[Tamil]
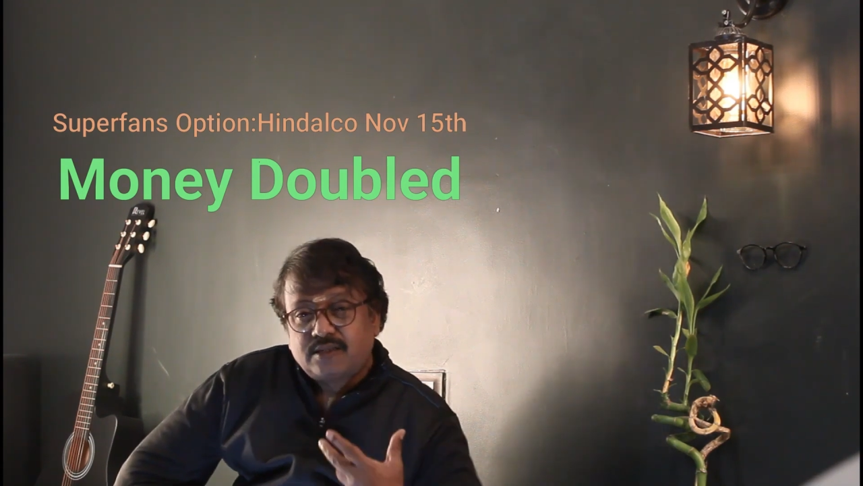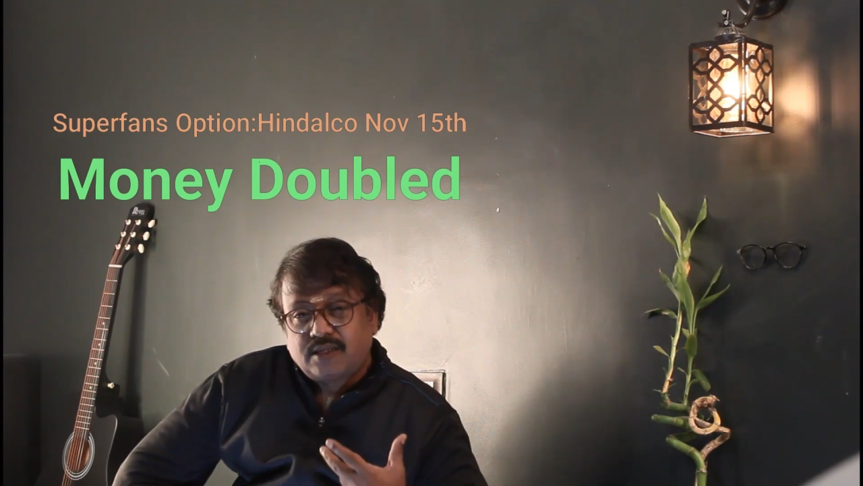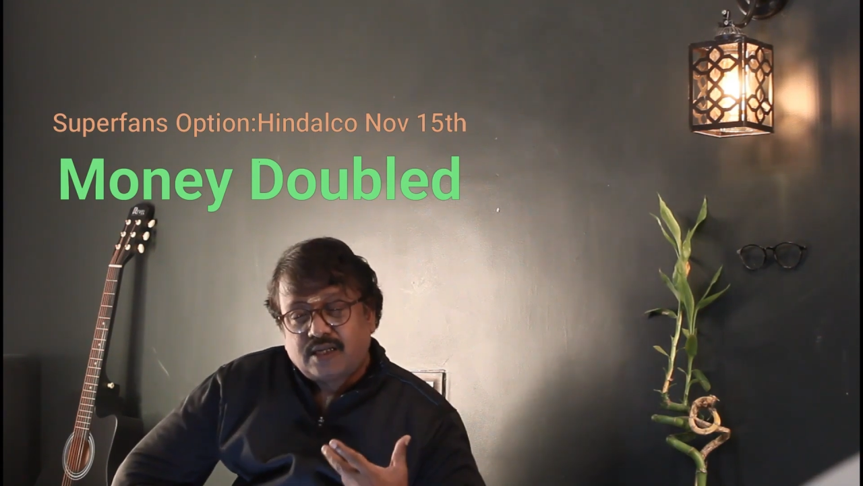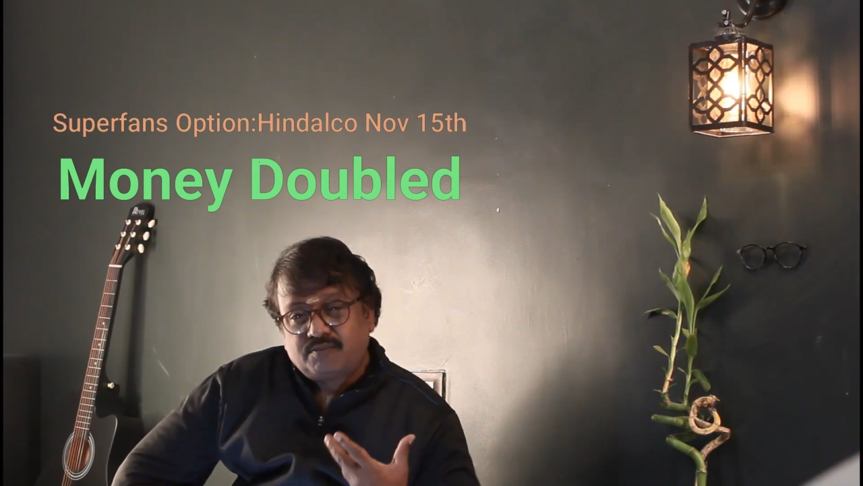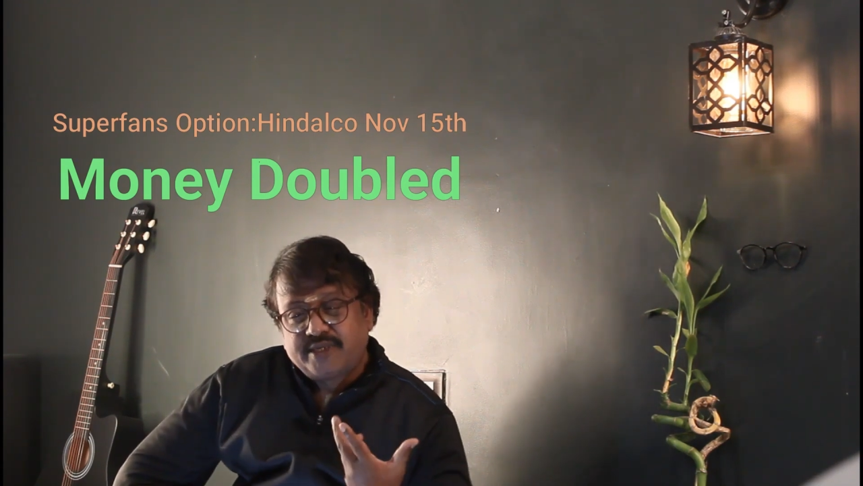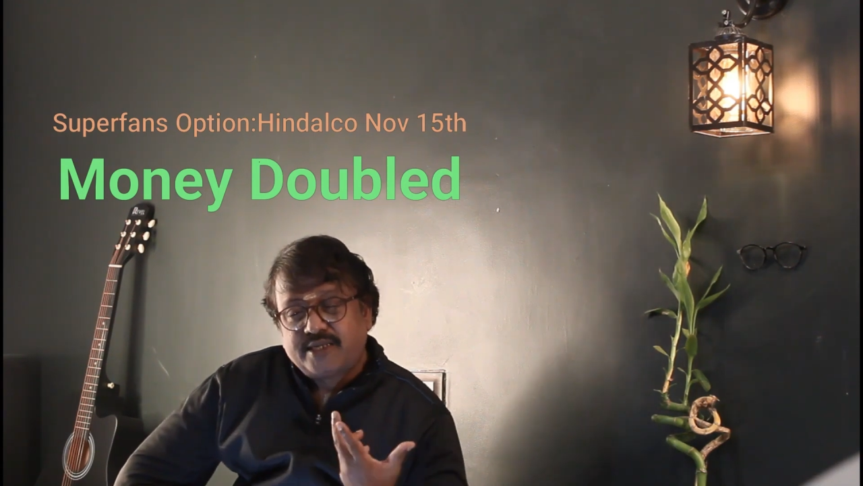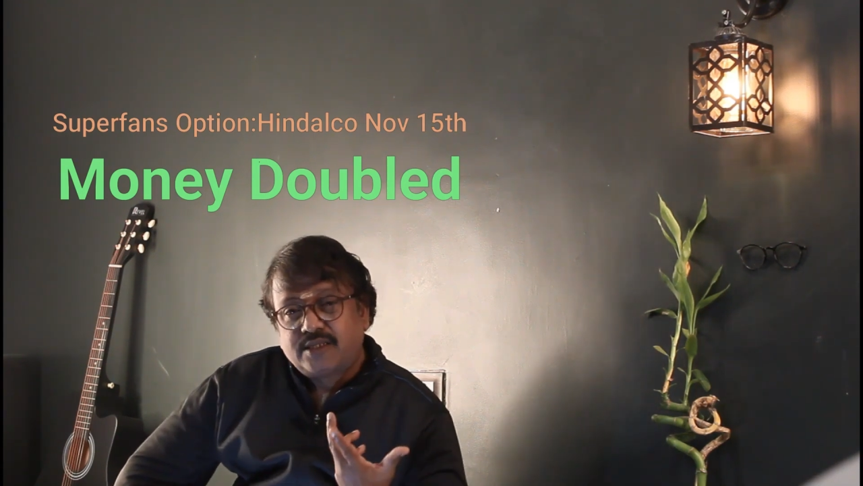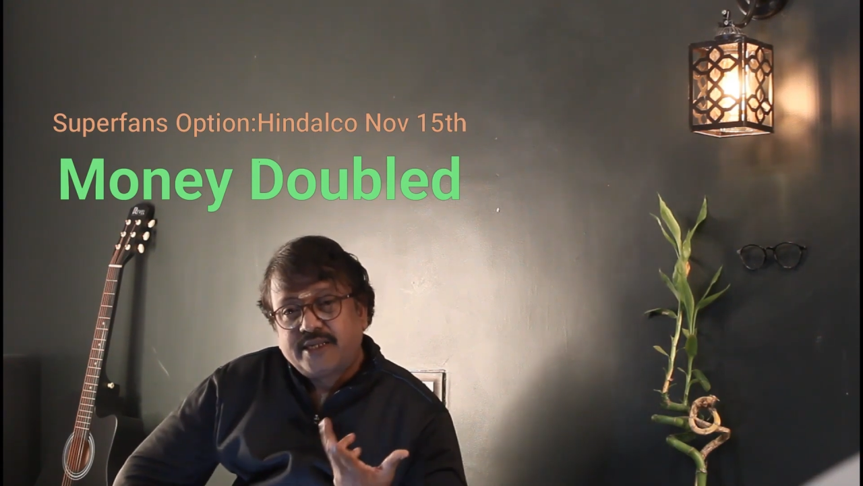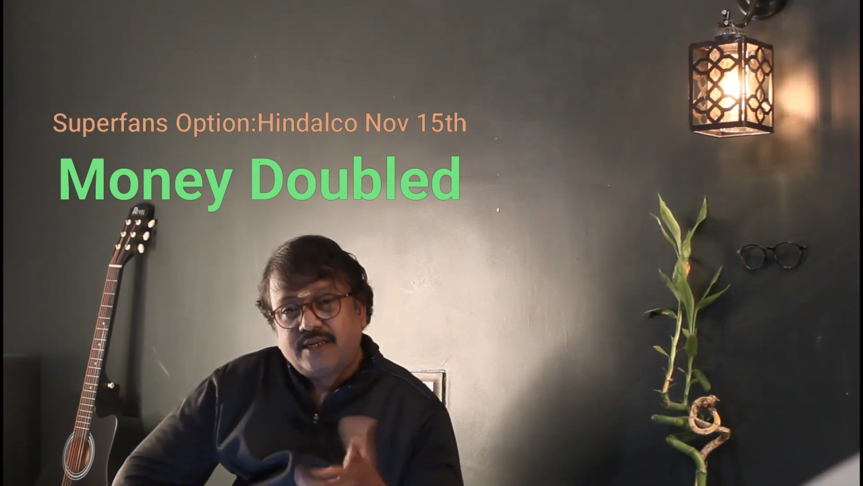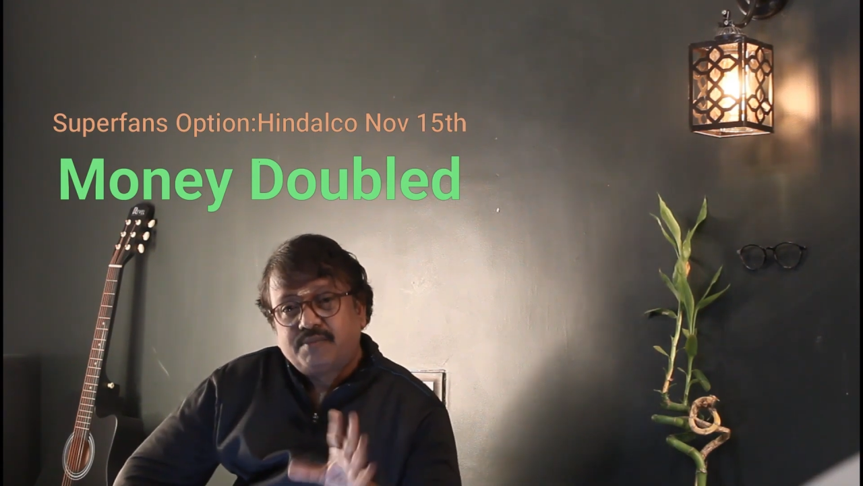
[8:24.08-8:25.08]
ஏன் அது
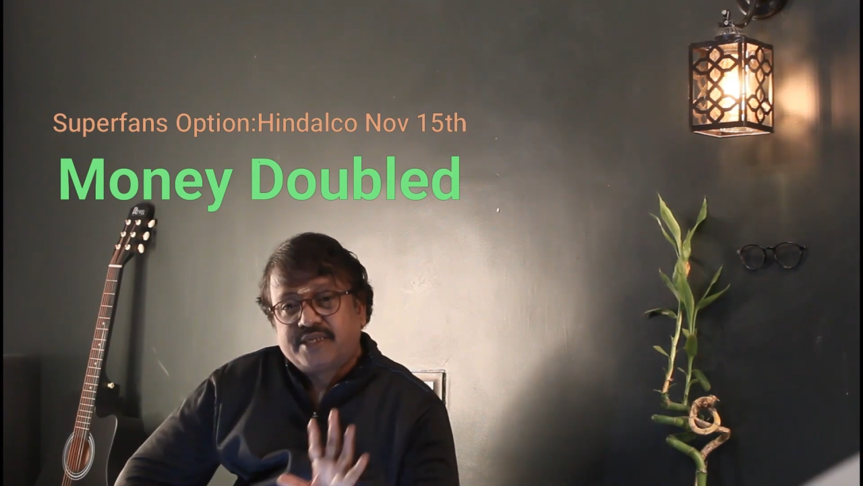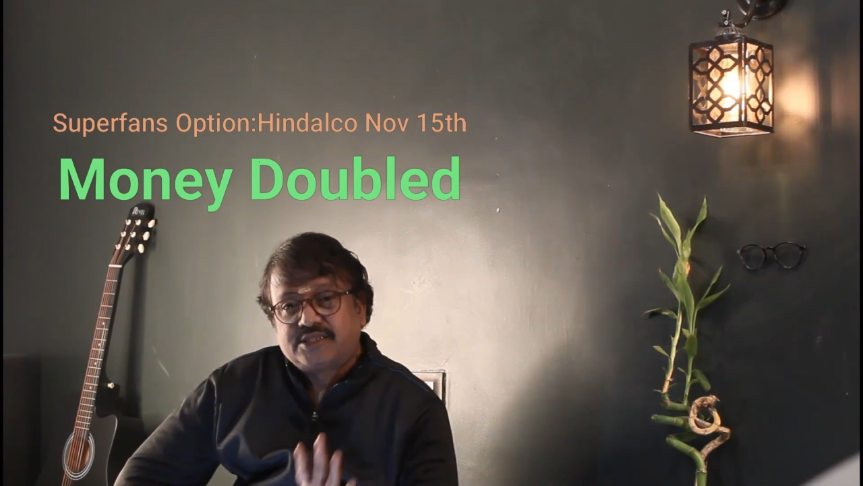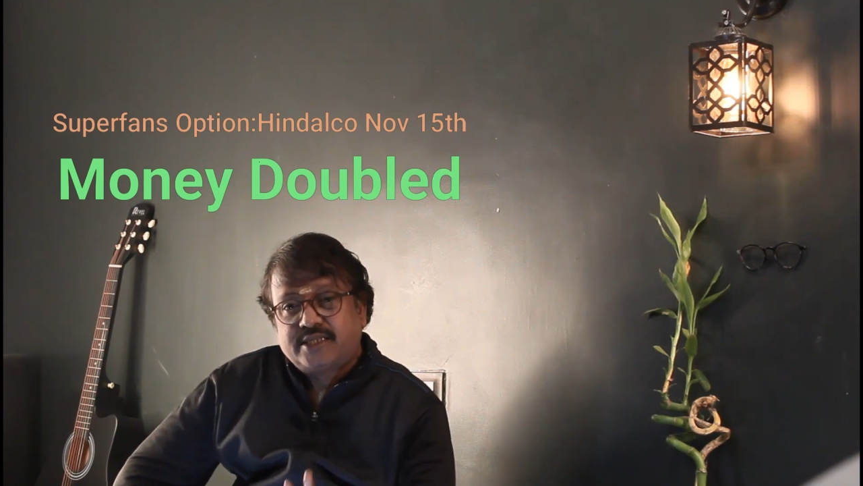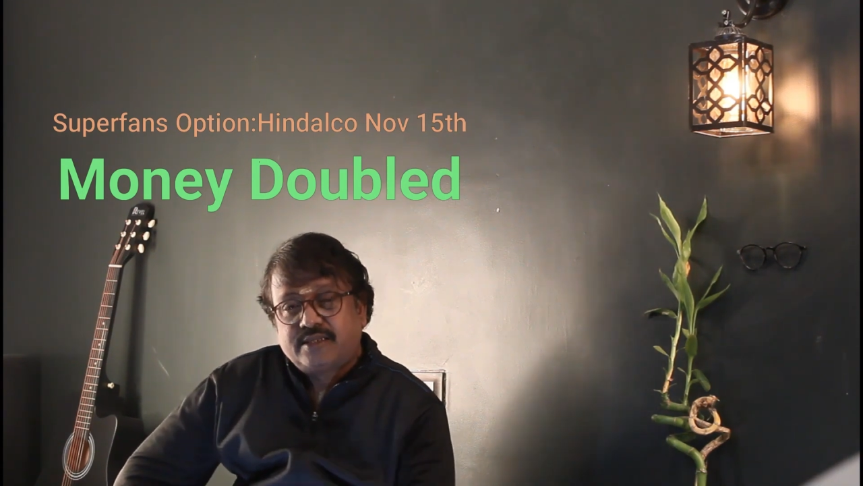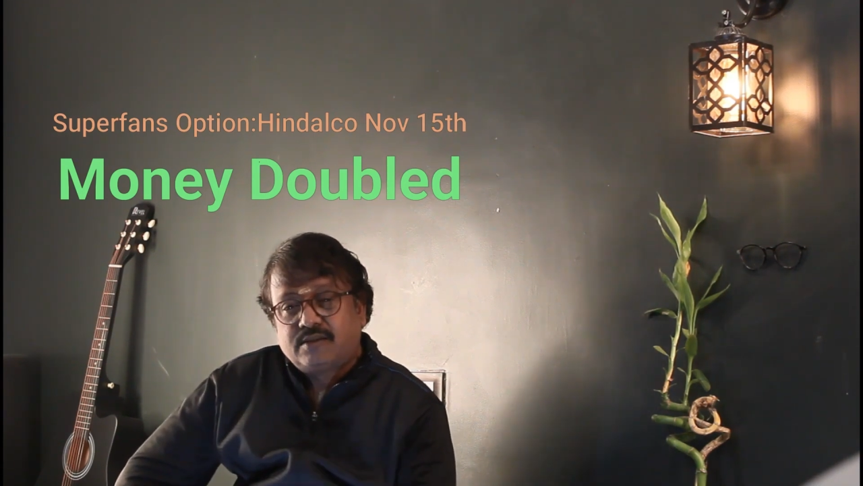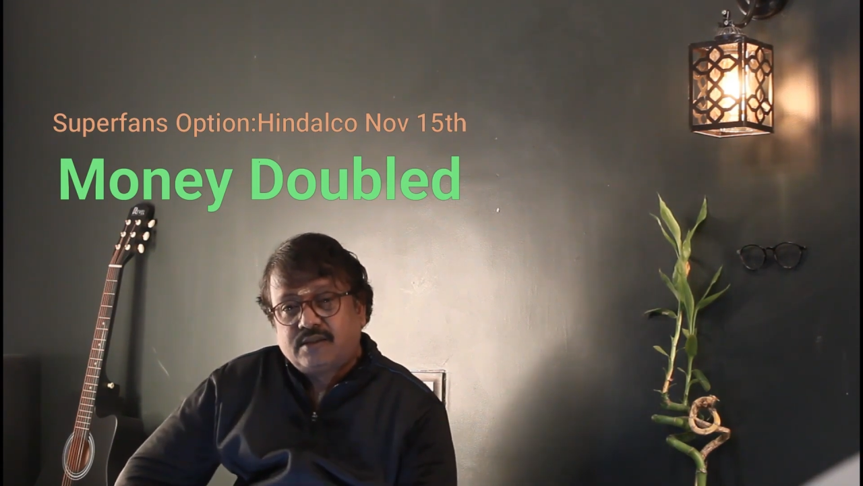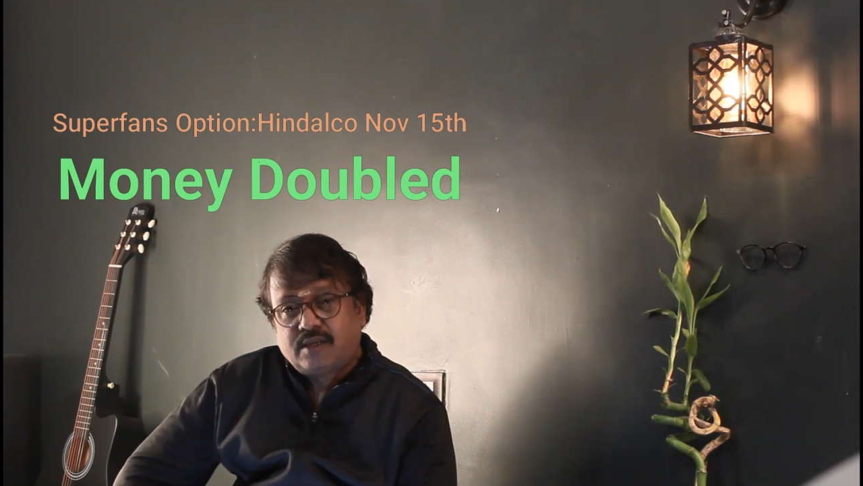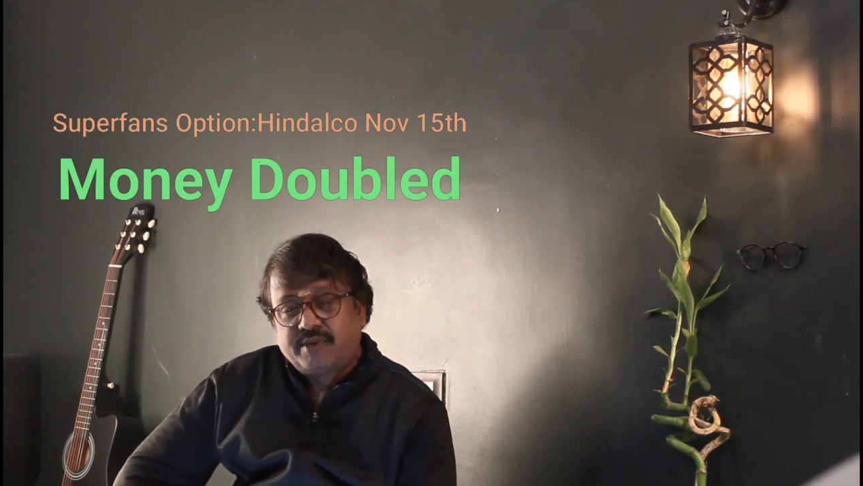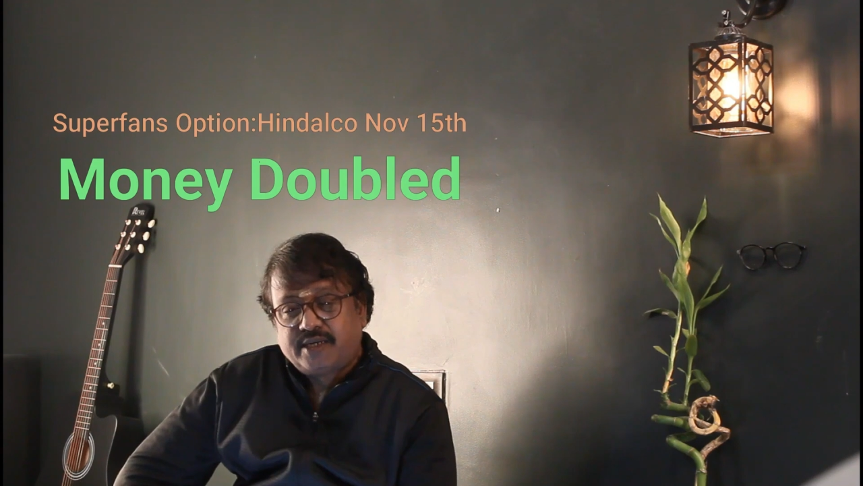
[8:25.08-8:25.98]
அப்படி இருந்தால் என்ன பிரச்சனை